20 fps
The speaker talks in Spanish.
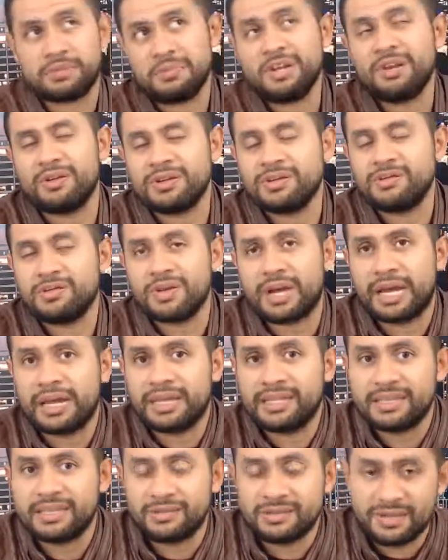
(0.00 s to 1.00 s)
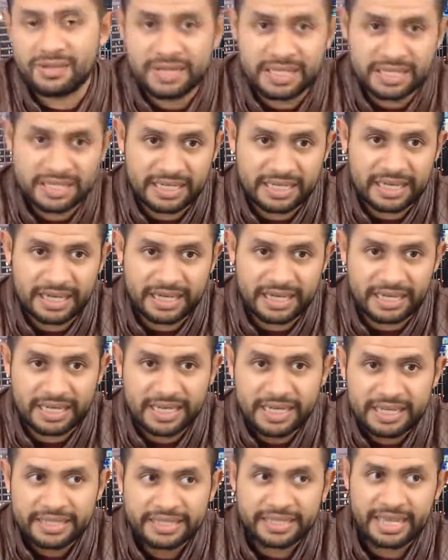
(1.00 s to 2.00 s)
Bueno, de hecho, la gente no sabe ni siquiera que
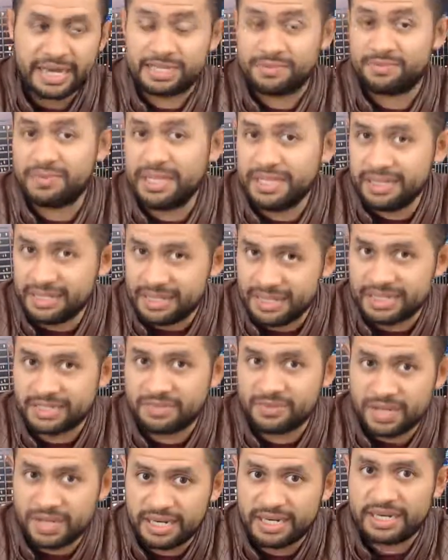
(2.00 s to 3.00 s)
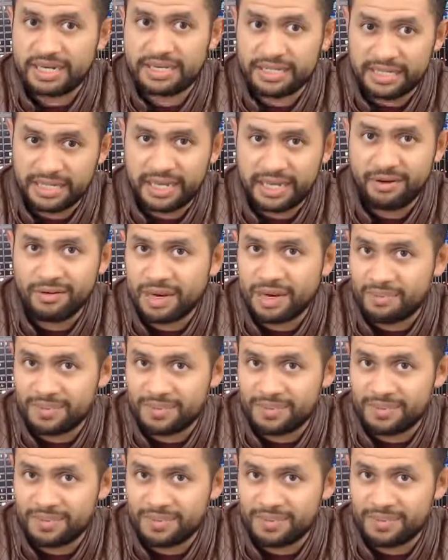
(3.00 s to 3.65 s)
de las ventas viene el dinero.